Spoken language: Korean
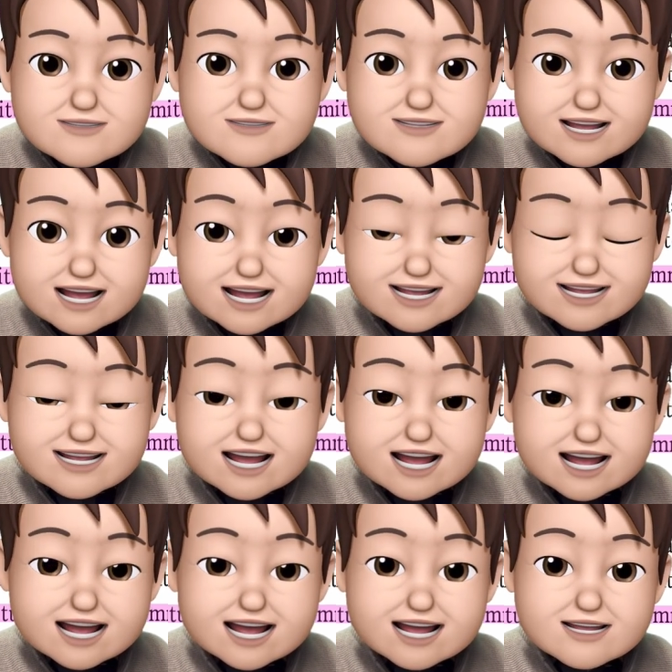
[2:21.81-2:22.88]
그
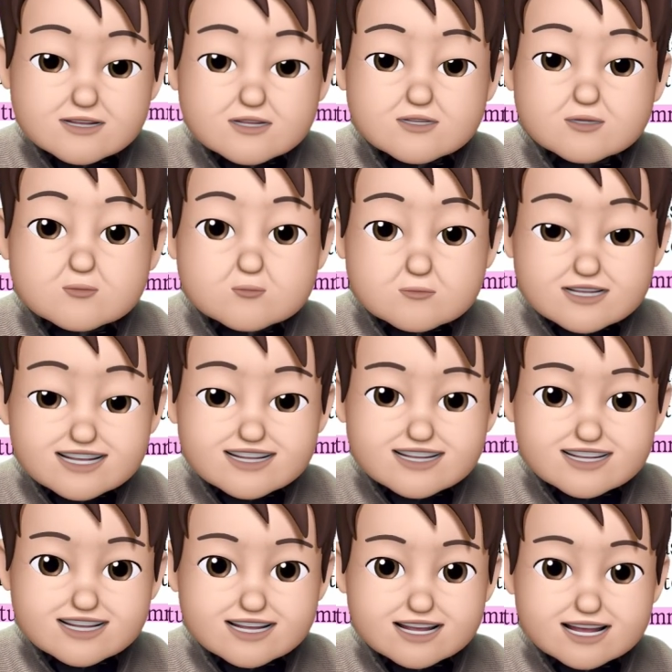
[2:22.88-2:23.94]
개인의 어떤
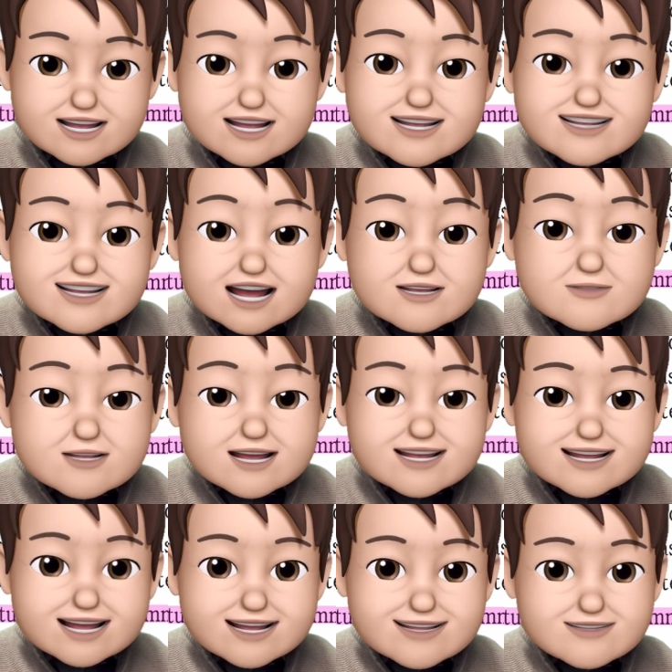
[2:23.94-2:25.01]
위치,
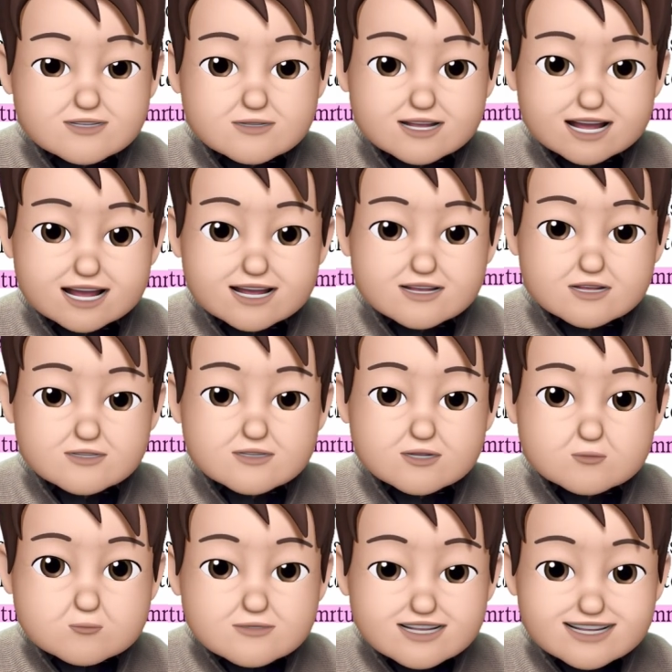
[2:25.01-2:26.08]
사회
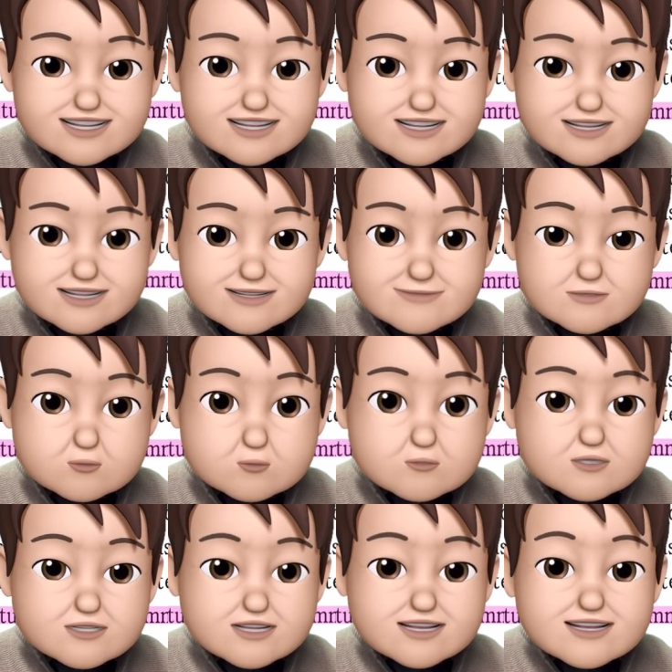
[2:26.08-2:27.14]
내에서의 어떤 위치
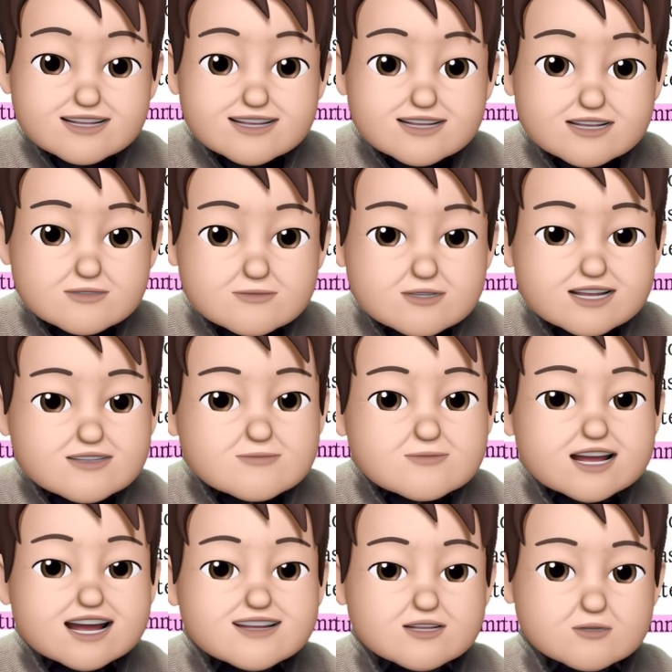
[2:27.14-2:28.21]
또는
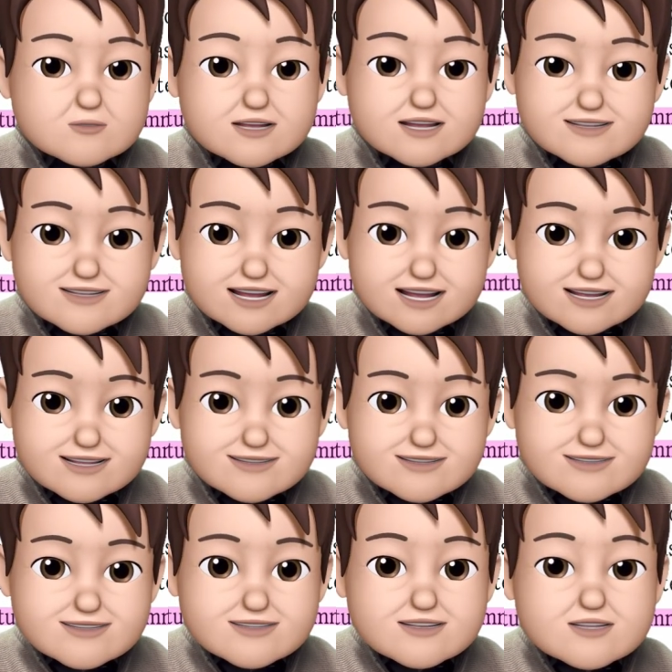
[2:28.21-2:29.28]
지위와
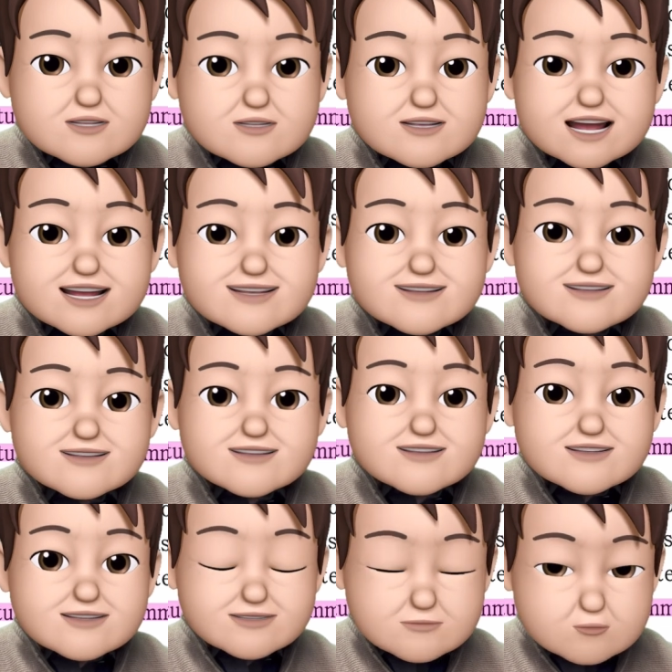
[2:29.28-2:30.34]
연관된
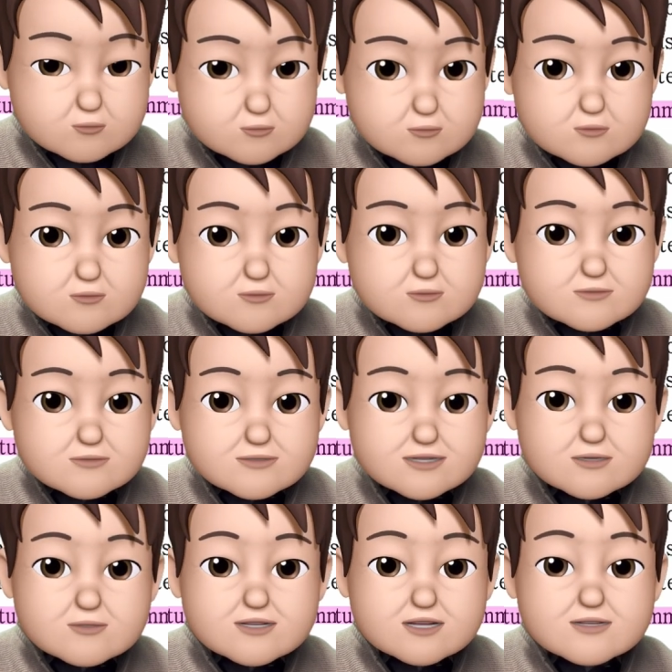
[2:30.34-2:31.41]
그러한 의무
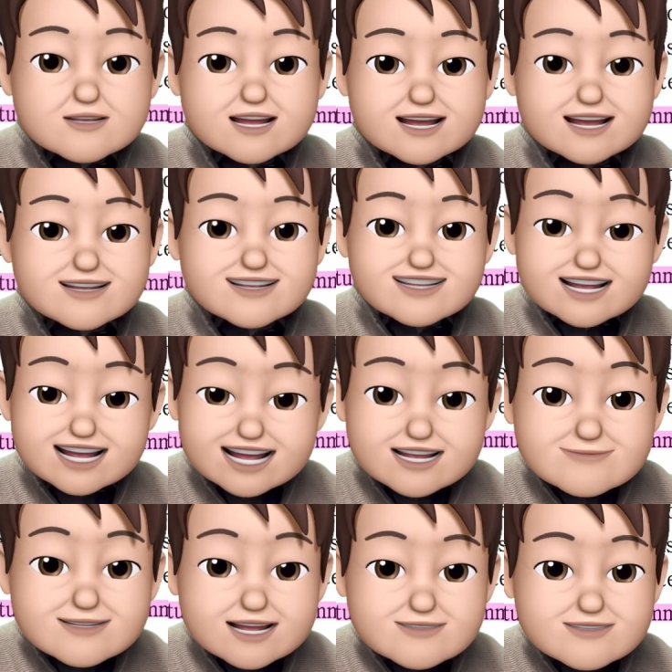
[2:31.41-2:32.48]
그리고 역할의
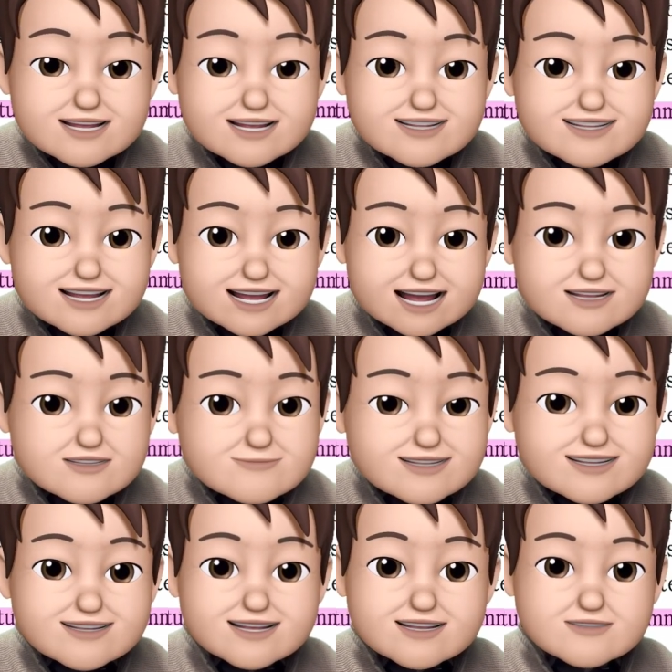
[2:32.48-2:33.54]
책임에 의해
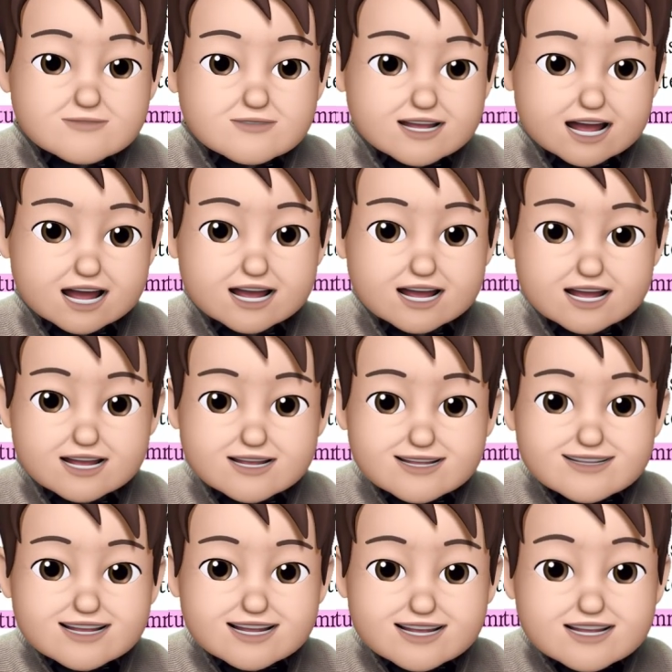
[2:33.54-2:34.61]
제약을 받는다는 거야.
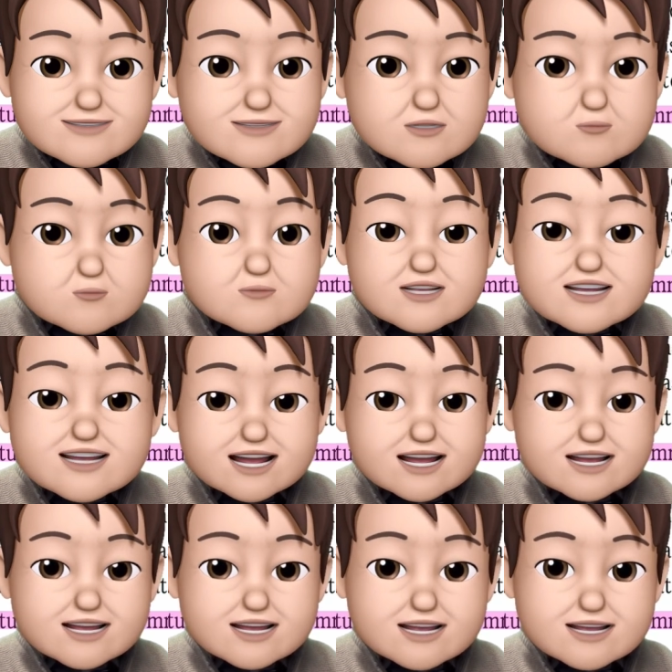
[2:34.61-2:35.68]
자, 이게 바로
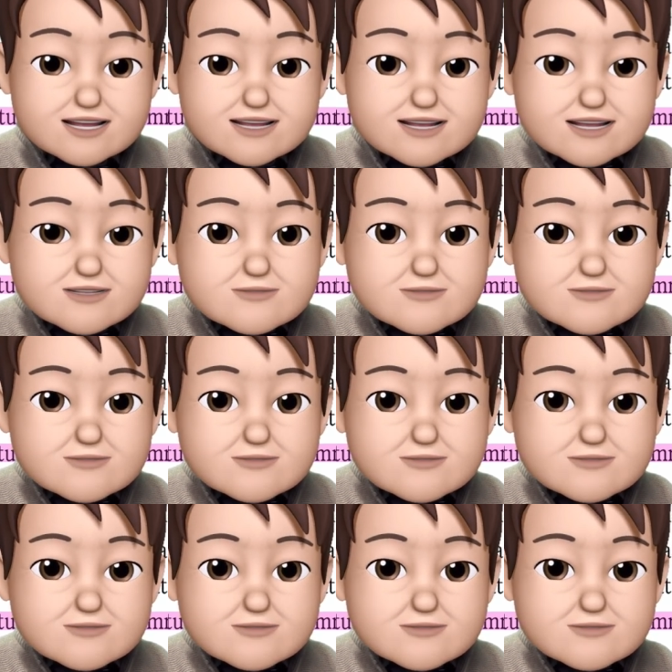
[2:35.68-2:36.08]
주제다.